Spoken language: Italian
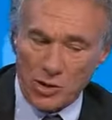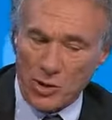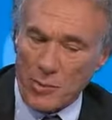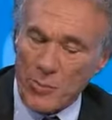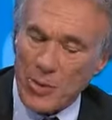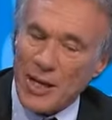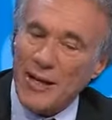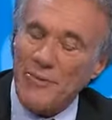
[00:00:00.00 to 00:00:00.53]

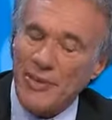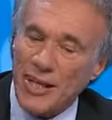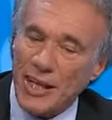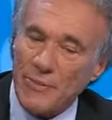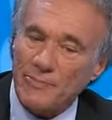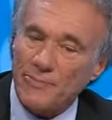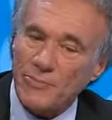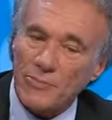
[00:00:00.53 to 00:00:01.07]
insomma, poi alla
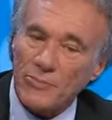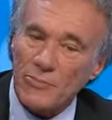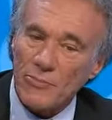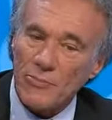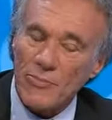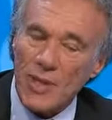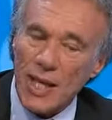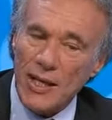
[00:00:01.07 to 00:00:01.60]
fine
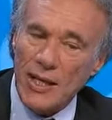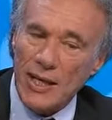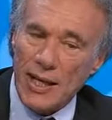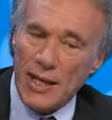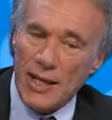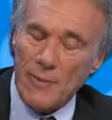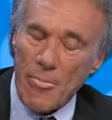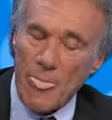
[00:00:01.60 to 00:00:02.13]

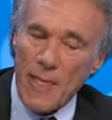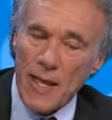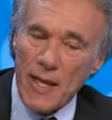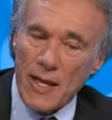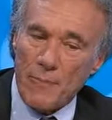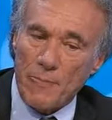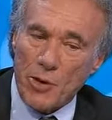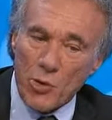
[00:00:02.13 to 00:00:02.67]
la
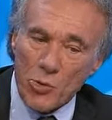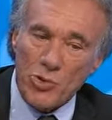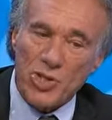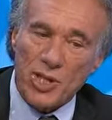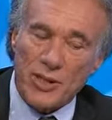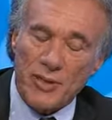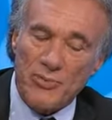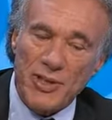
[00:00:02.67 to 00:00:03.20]

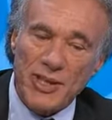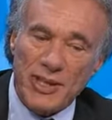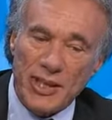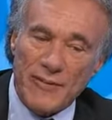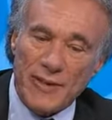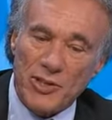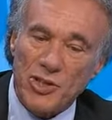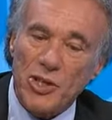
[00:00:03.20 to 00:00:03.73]
pronuncia
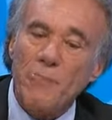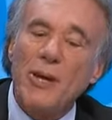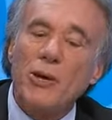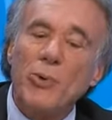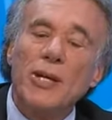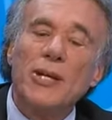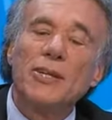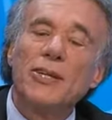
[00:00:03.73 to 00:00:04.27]
definitiva dice
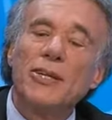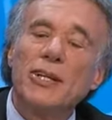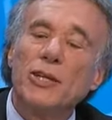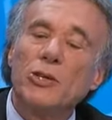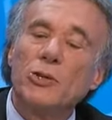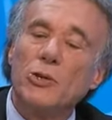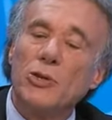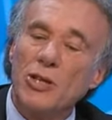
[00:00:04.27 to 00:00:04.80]
beh quelli il
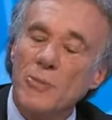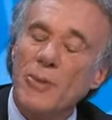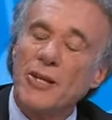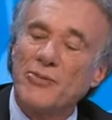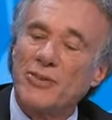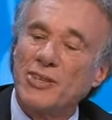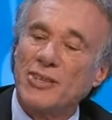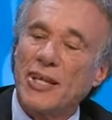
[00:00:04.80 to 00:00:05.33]
diritto di
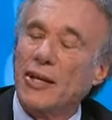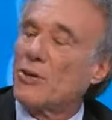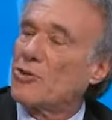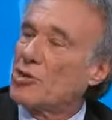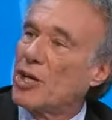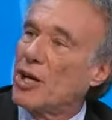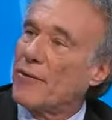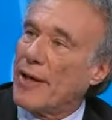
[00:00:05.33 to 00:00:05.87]
manifestare
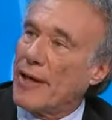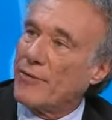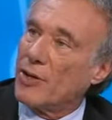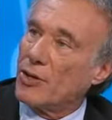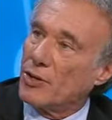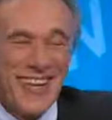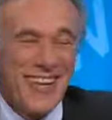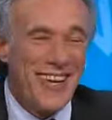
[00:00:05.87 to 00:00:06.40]
ecco, ce
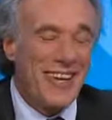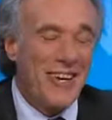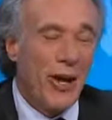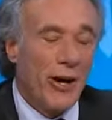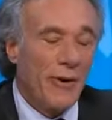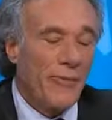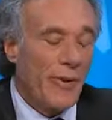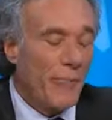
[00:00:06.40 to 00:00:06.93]
l'avevano.
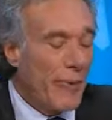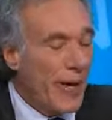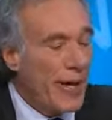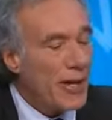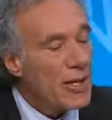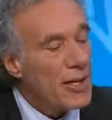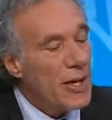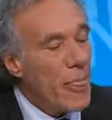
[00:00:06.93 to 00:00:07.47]
No,
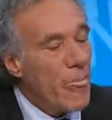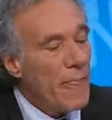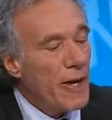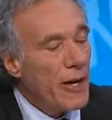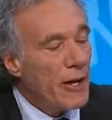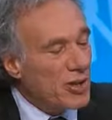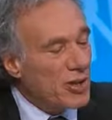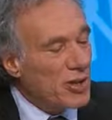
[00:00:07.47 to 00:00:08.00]
vabbè,
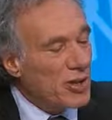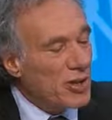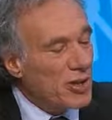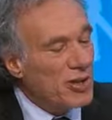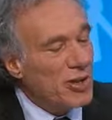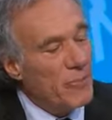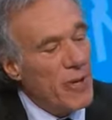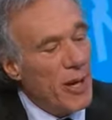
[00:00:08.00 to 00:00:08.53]
noi
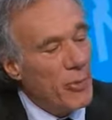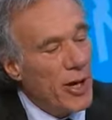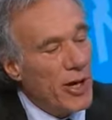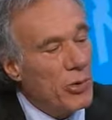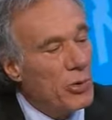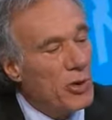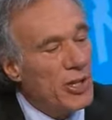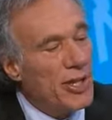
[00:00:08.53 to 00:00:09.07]
forse abbiamo
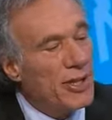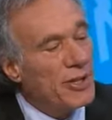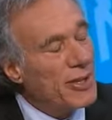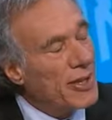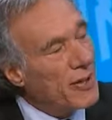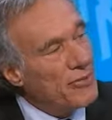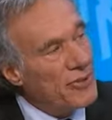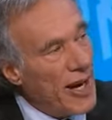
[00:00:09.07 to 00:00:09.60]
anche
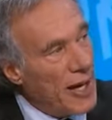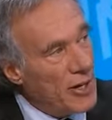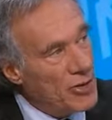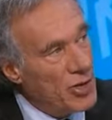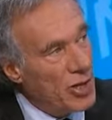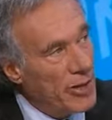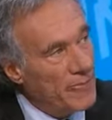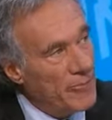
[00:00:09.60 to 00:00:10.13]
un'identità
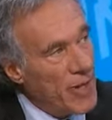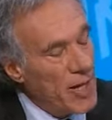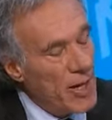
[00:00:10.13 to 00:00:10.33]
fragile,